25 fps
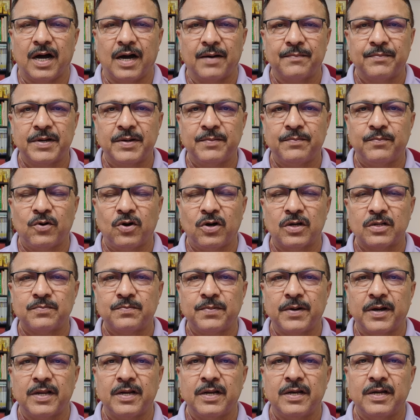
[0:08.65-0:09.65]
आपने
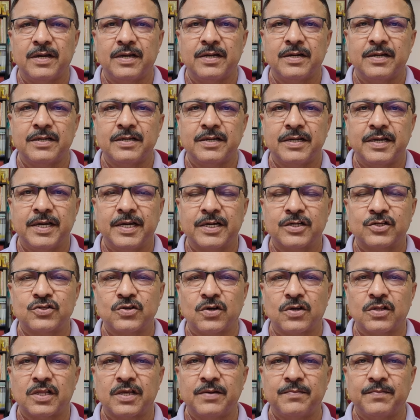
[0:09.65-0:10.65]
बहुत पहले एक
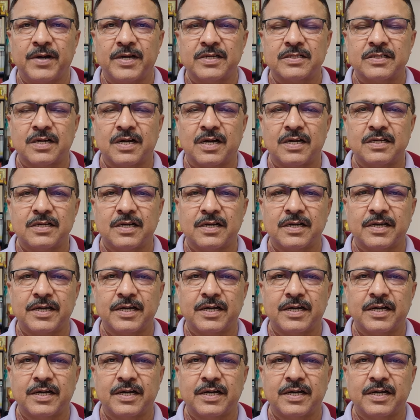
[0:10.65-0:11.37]
चौथी पास राजा